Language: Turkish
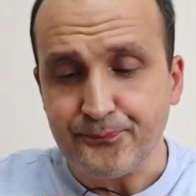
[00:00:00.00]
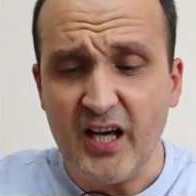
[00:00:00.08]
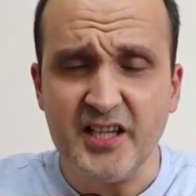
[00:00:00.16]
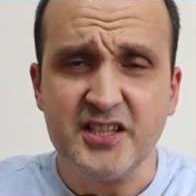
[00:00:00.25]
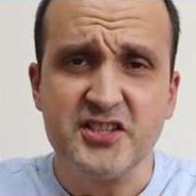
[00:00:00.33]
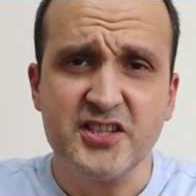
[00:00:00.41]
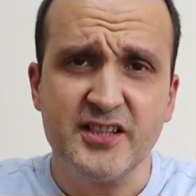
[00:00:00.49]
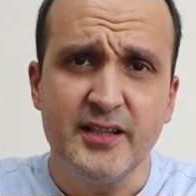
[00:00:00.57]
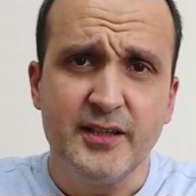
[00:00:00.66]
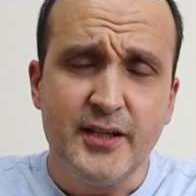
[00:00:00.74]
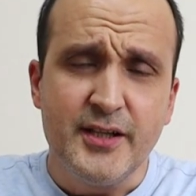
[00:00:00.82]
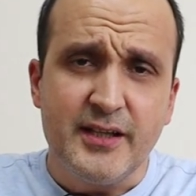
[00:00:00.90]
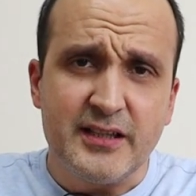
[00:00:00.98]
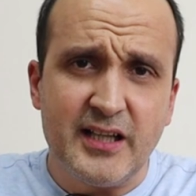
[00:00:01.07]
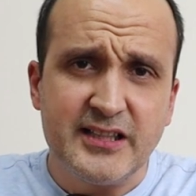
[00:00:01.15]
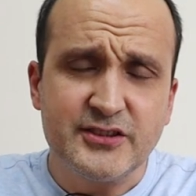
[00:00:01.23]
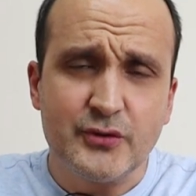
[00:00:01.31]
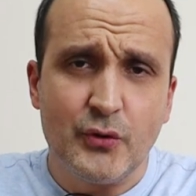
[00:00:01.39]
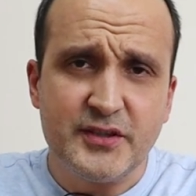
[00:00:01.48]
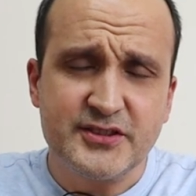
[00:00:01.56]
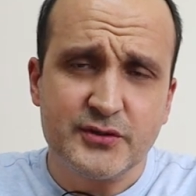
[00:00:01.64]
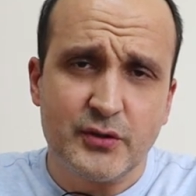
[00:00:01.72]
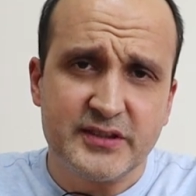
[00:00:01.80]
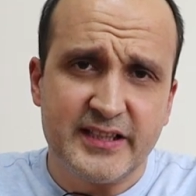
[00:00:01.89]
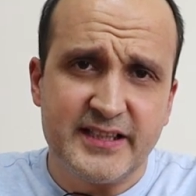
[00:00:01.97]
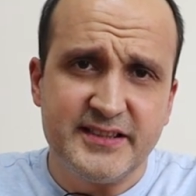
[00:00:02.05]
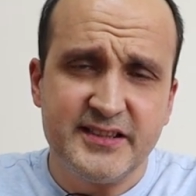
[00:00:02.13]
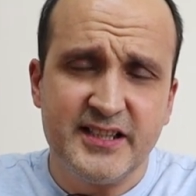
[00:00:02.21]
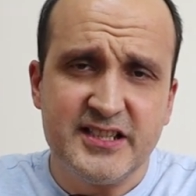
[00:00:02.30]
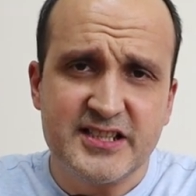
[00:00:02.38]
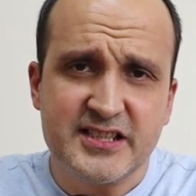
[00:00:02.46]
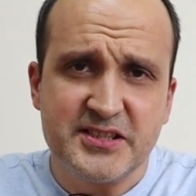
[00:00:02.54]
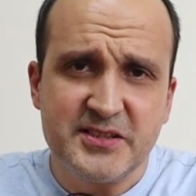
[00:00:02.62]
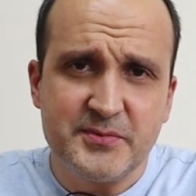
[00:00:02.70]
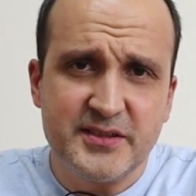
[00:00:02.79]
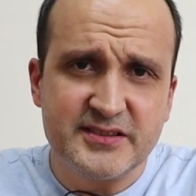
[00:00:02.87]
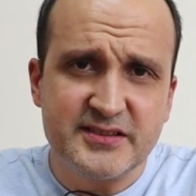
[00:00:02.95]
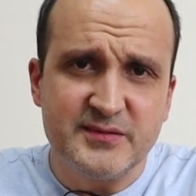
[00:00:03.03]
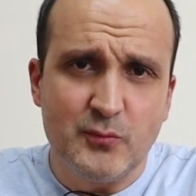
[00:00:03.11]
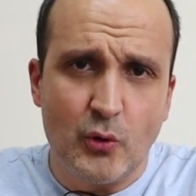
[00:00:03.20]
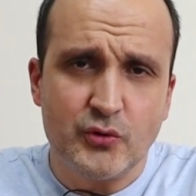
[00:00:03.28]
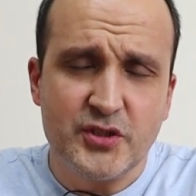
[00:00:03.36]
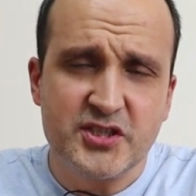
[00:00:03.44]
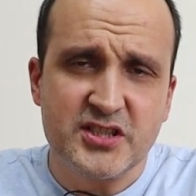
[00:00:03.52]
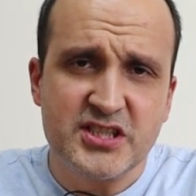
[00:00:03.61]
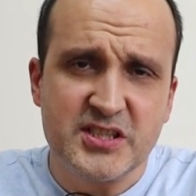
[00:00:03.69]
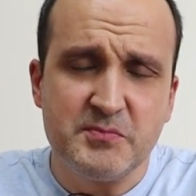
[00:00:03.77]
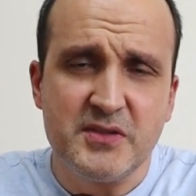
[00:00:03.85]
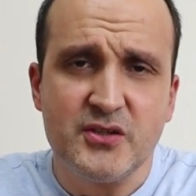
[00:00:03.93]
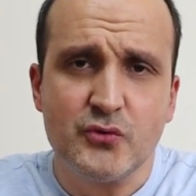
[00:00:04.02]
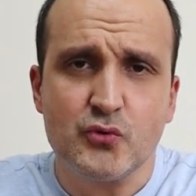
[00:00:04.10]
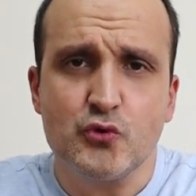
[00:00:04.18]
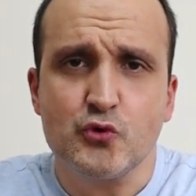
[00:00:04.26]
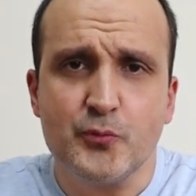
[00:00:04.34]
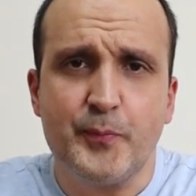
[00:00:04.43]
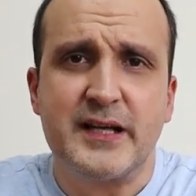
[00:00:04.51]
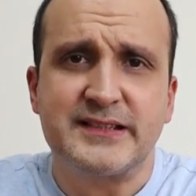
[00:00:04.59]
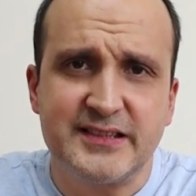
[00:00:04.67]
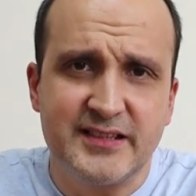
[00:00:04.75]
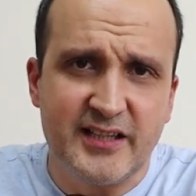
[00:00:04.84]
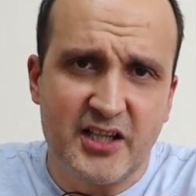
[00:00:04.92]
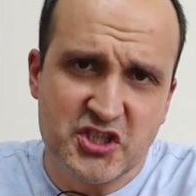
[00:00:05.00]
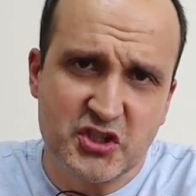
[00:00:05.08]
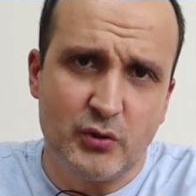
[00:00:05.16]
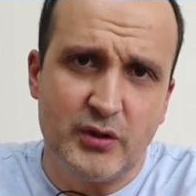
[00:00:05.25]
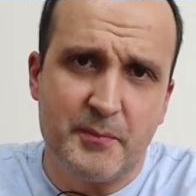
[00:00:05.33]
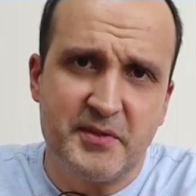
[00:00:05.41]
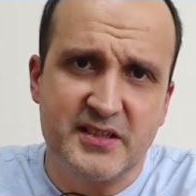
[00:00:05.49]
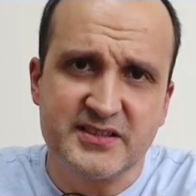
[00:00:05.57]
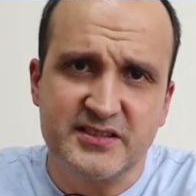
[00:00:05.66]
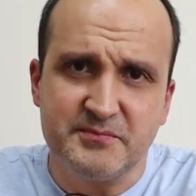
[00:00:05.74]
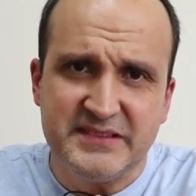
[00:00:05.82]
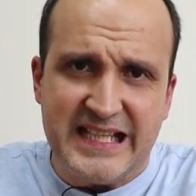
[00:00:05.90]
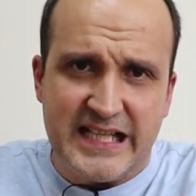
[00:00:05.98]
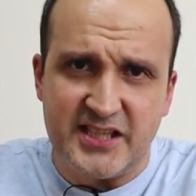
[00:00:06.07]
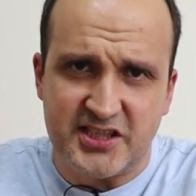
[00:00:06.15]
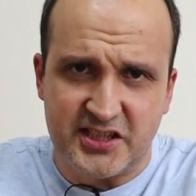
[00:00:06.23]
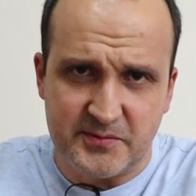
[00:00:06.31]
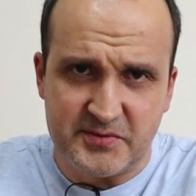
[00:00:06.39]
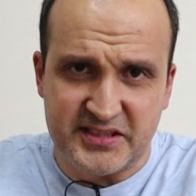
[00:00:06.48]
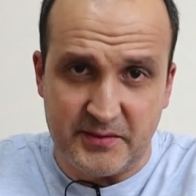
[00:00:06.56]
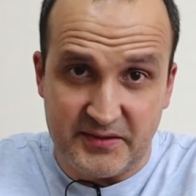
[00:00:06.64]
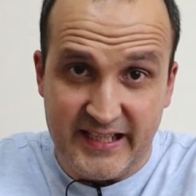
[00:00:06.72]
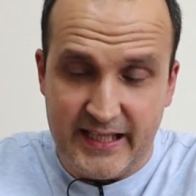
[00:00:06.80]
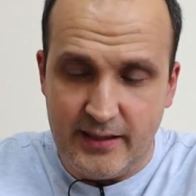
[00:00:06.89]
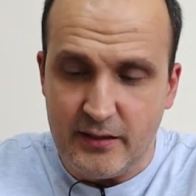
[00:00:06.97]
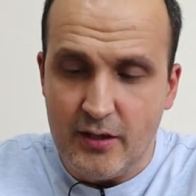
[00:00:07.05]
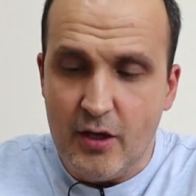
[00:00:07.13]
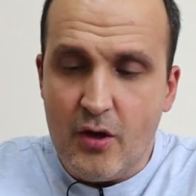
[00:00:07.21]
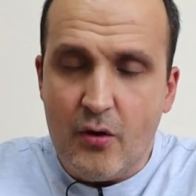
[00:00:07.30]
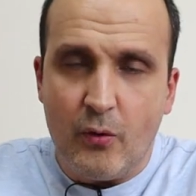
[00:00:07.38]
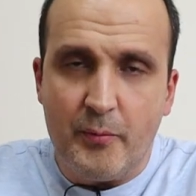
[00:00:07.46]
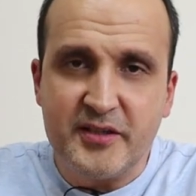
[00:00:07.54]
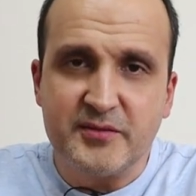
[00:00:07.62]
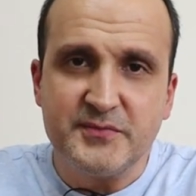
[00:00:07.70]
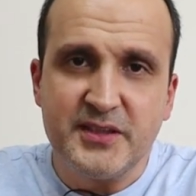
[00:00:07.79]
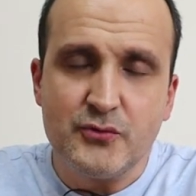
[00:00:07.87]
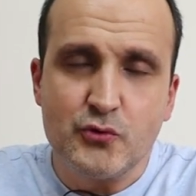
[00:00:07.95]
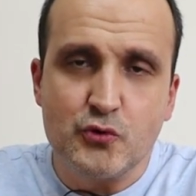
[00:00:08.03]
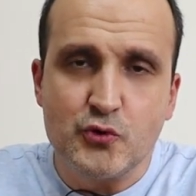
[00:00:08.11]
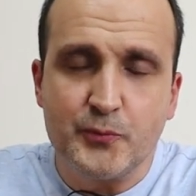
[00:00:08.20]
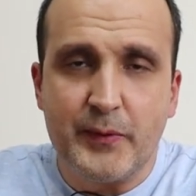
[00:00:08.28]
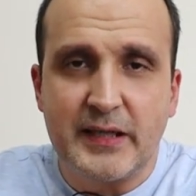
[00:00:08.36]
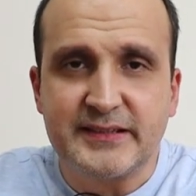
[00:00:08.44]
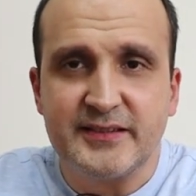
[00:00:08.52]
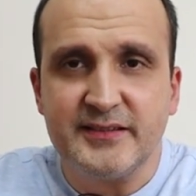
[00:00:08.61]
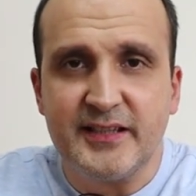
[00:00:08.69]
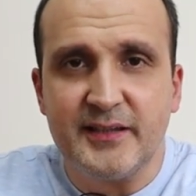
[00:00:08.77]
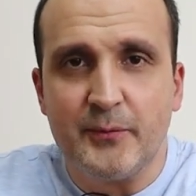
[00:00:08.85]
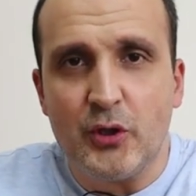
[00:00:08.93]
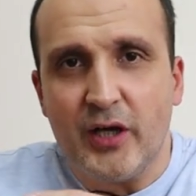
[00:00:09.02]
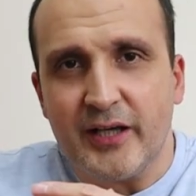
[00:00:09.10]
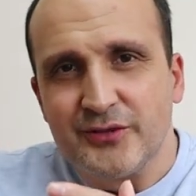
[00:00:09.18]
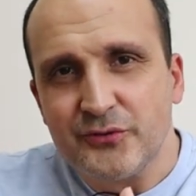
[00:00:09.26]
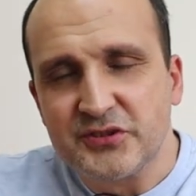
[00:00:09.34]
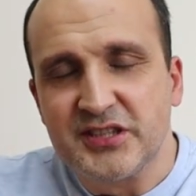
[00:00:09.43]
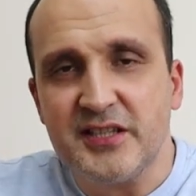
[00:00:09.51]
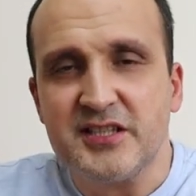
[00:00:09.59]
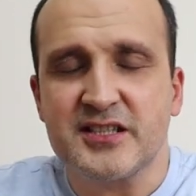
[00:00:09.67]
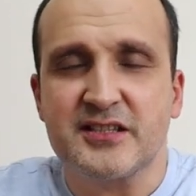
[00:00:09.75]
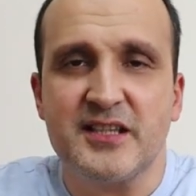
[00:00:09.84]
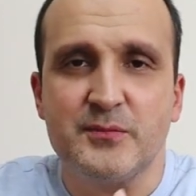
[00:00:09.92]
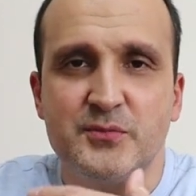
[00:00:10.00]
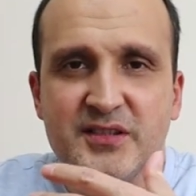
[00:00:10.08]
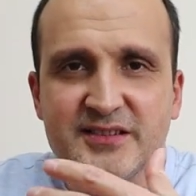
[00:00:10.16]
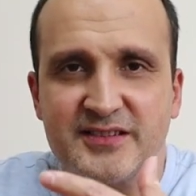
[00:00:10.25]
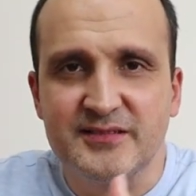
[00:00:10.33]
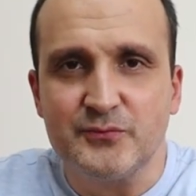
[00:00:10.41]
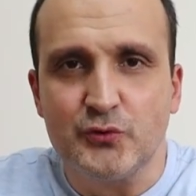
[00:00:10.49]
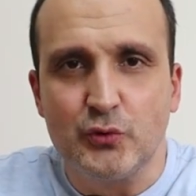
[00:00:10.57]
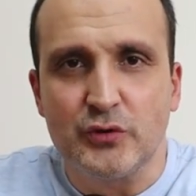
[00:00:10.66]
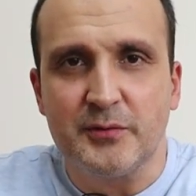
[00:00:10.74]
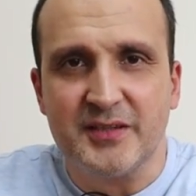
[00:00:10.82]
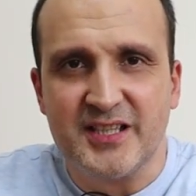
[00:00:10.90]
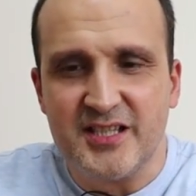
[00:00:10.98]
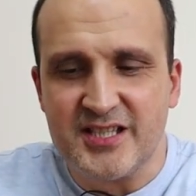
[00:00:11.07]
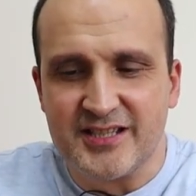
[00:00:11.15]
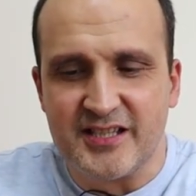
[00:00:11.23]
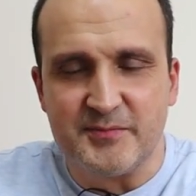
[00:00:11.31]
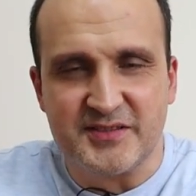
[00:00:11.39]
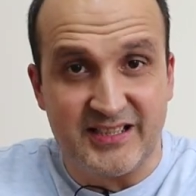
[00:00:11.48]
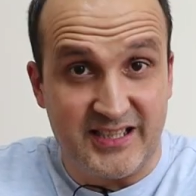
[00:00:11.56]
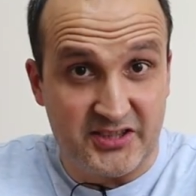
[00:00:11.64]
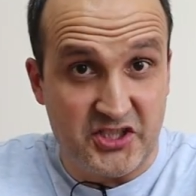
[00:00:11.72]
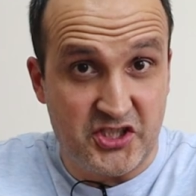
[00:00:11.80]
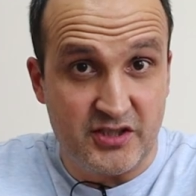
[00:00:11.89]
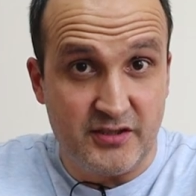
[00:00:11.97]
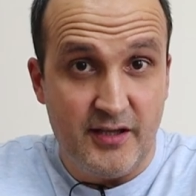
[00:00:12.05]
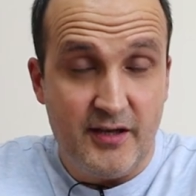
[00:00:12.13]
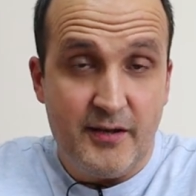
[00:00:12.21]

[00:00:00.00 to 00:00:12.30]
Ayrıca Light OS kendi geliştirdiği bir yazılım olduğu için şimdilik üçüncü partilere açık olan bir yazılım değil. işletim sistemi değil. O bakımdan üçüncü partinin hani böyle arayüz geliştireyim, yazılım, uygulama geliştireyim saat için